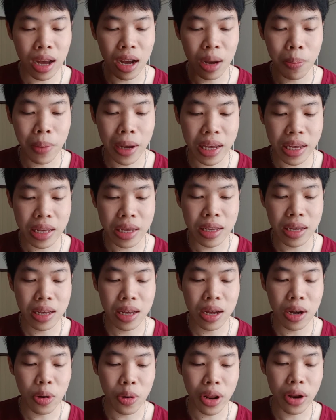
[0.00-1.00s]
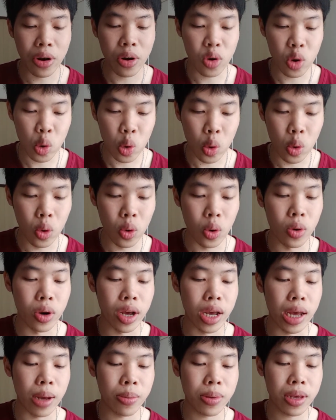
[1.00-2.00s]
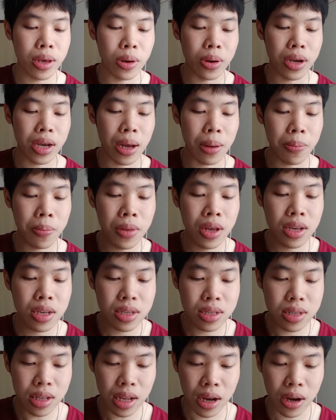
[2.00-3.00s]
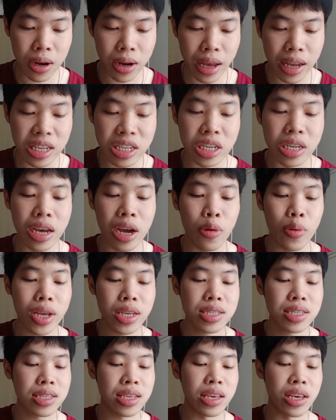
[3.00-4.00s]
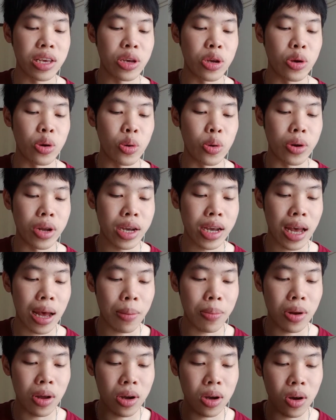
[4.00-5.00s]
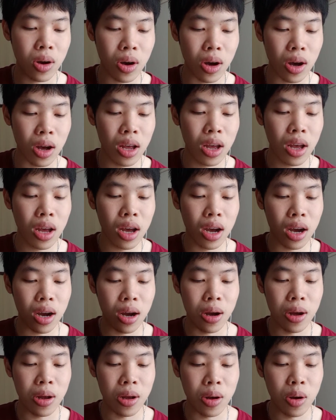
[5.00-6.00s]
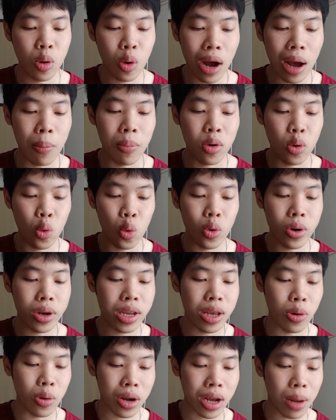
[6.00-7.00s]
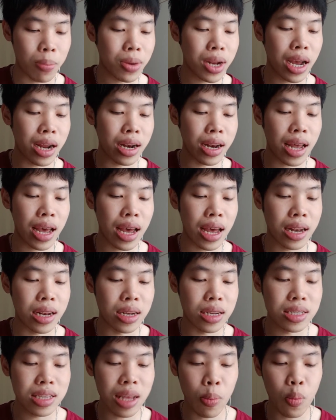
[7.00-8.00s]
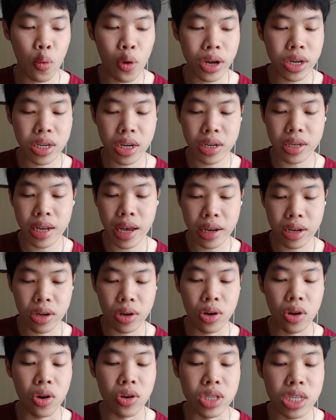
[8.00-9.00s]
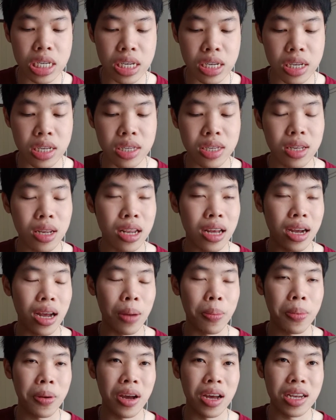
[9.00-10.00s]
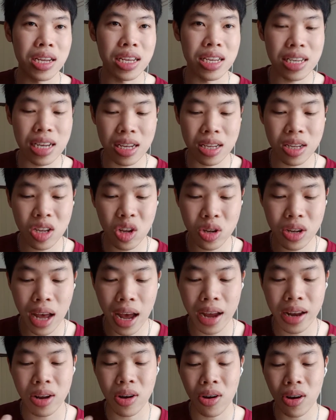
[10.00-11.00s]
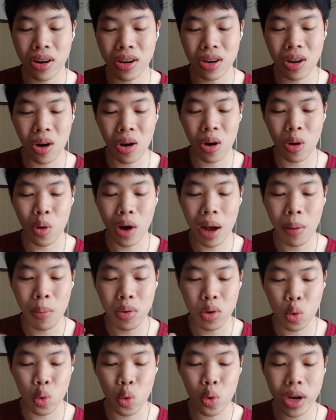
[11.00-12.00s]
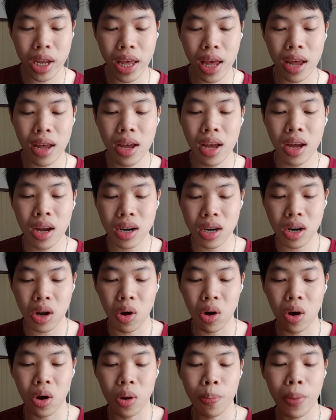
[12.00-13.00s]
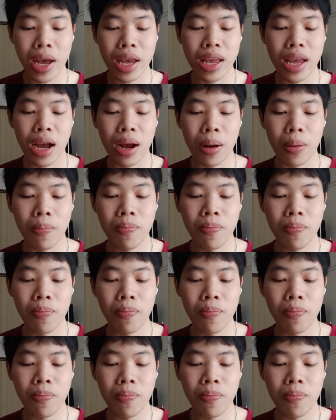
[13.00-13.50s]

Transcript: ไปเรียนรู้นะครับเกี่ยวกับ engineering skill นะครับ แล้วก็ความรู้เกี่ยวกับทางด้าน separation technologies นะครับ เพื่อที่จะถ่ายทอดต่อความรู้เนี้ยต่อไปยัง